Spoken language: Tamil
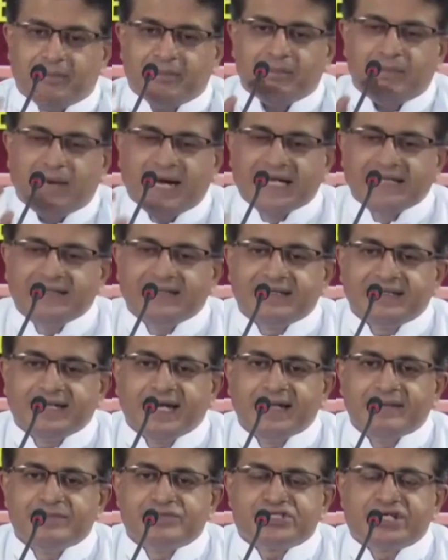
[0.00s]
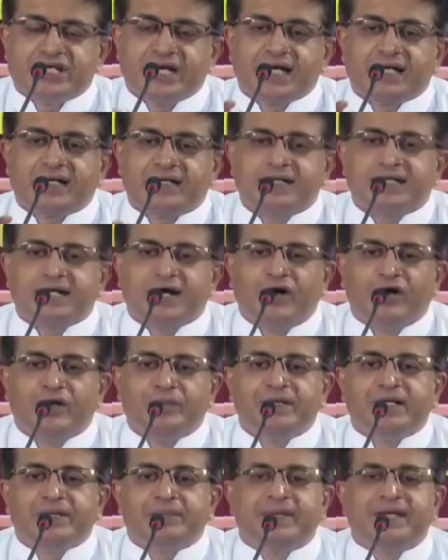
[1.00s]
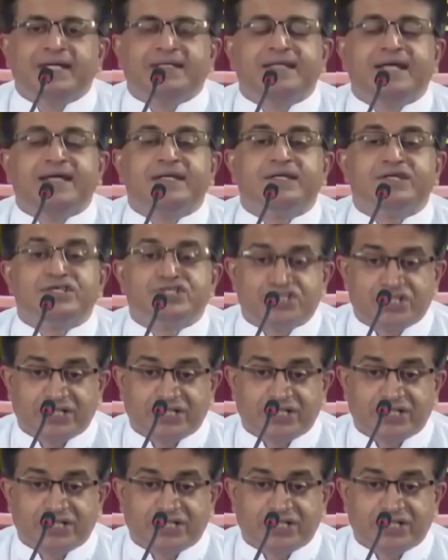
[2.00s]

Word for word: விலக்கு வழங்க வேண்டும் என்றும் எரிபொருளின் விலையை